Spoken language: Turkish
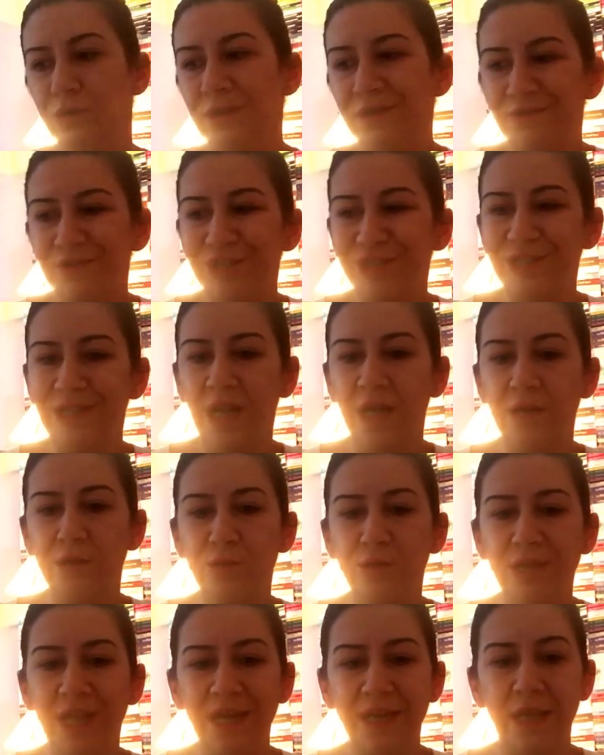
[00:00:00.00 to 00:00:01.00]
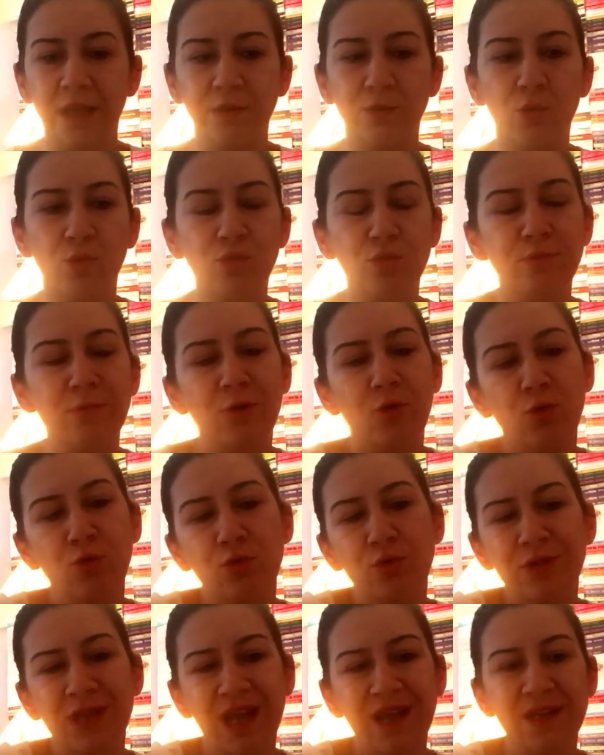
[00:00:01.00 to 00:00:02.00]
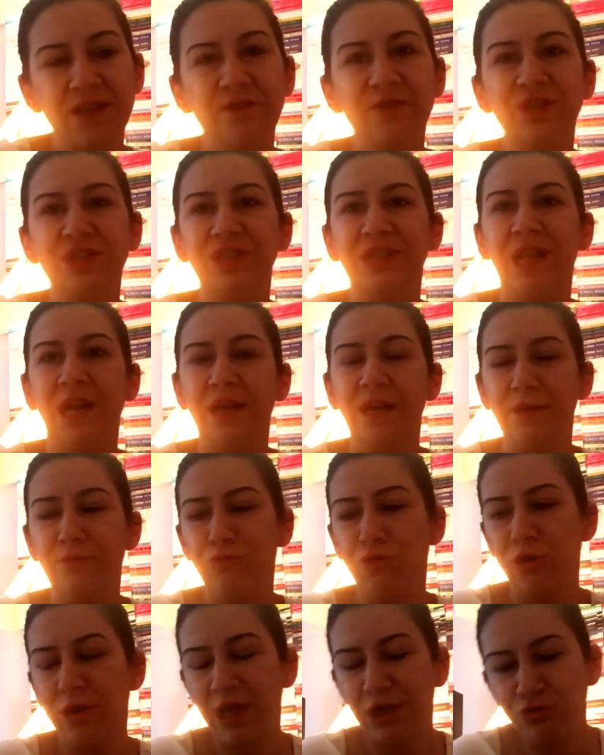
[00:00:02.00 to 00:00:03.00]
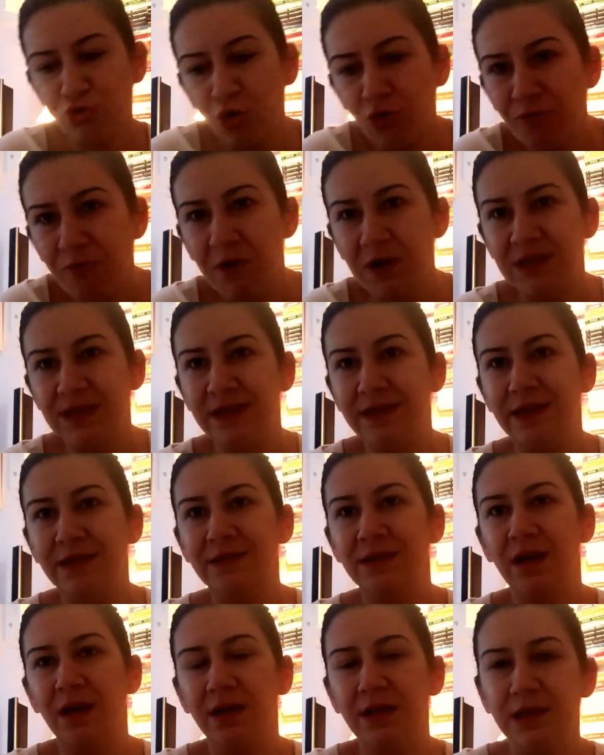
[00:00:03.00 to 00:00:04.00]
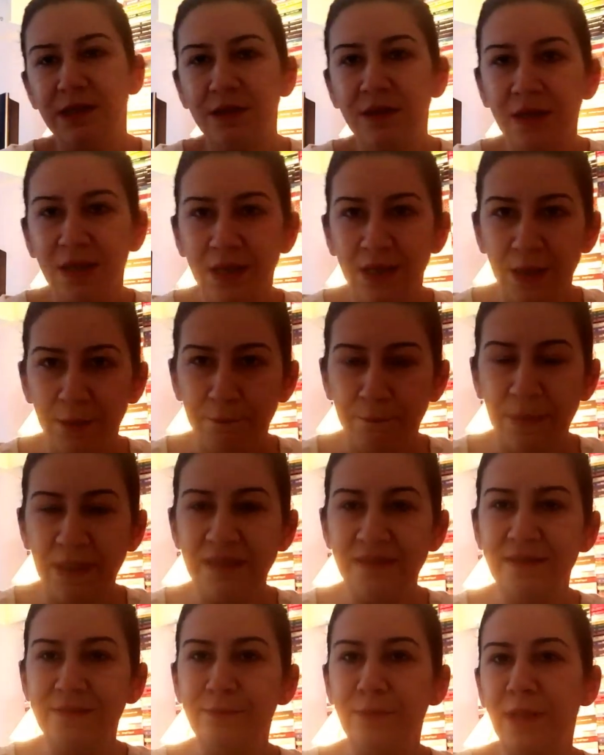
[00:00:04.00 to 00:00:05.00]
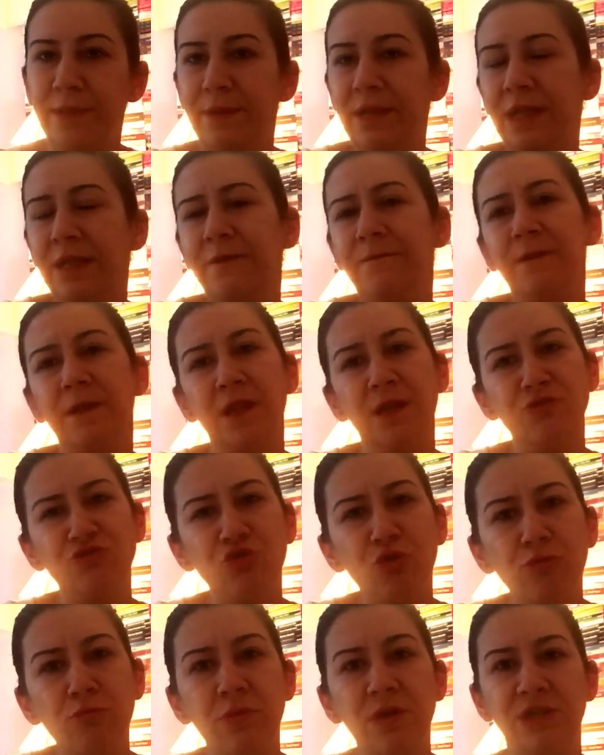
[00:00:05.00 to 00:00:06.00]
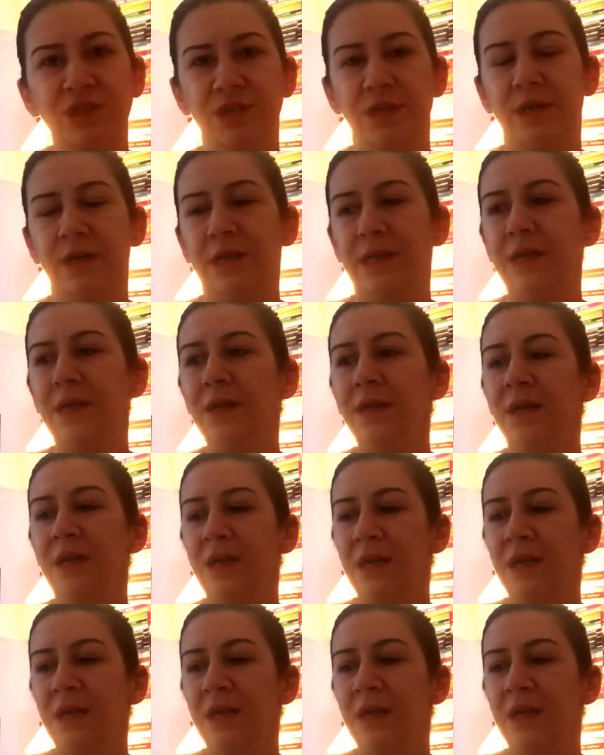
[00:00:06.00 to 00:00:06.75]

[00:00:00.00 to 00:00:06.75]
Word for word: Yavaş ilerliyor derken okuma okurken yavaş ilerlemiyor. Yani çok fazla detaylı betimlemeleri falan çok başarılı.